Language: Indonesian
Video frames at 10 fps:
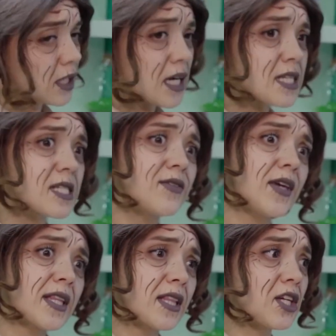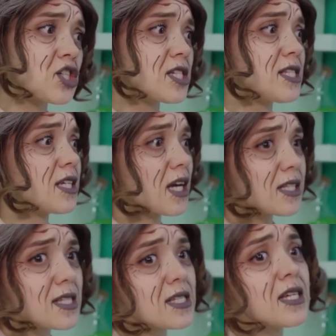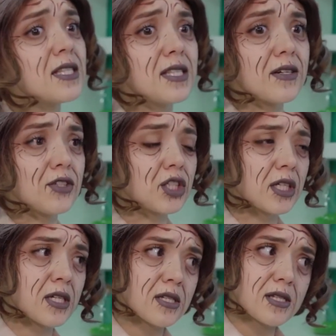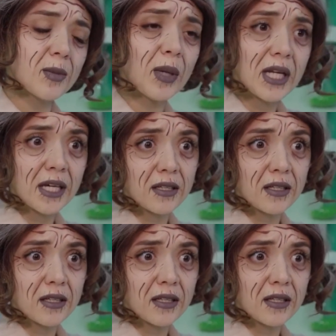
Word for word: Kenapa dia gadis riang dan ceria? Apa